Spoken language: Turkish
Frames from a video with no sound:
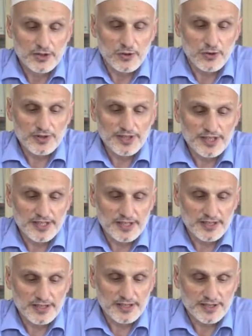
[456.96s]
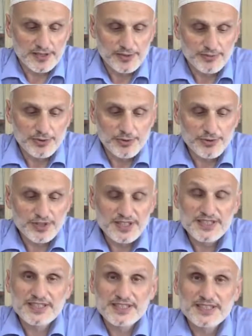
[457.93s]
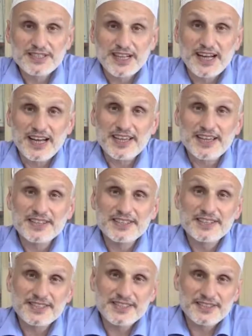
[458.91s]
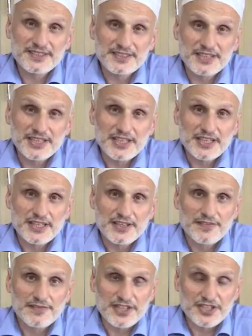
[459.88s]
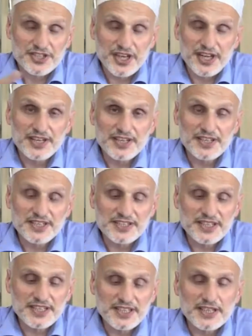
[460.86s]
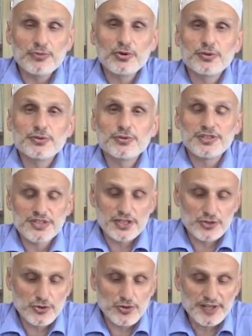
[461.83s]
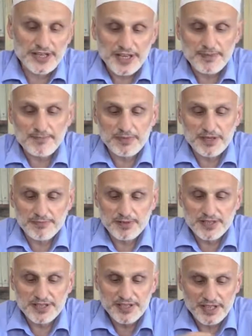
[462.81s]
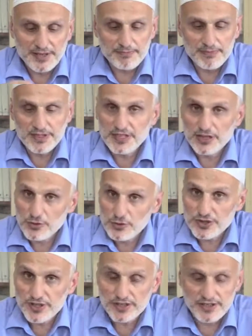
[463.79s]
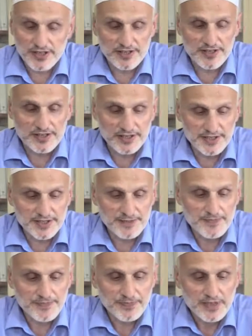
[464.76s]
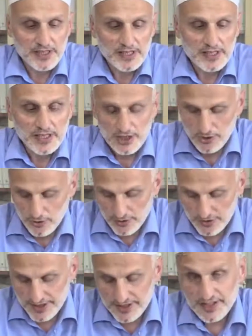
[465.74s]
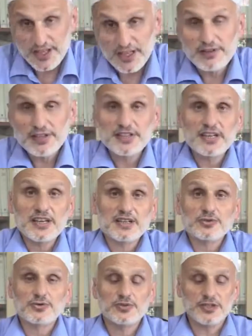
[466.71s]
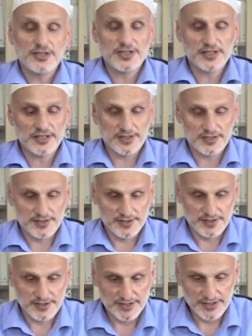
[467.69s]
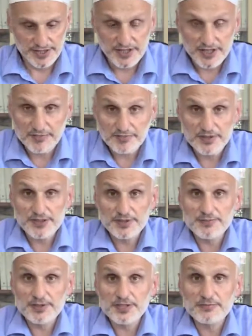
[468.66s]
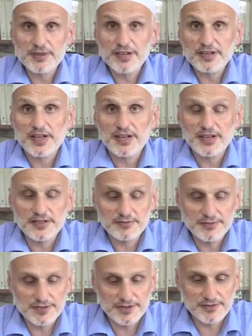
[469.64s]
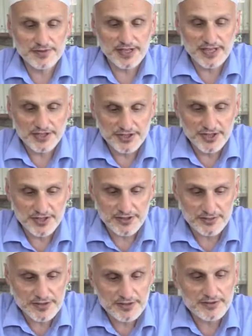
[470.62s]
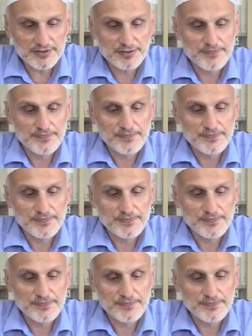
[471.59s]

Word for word: onlara buyurdu ki hayırlınızın ve şerlinizin kim olduğunu size söyleyeyim mi, bildireyim mi diye üç kere tekrarlar. Onlar da evet ya Resulallah kimdir bizim en hayırlımız ve en şerlimiz?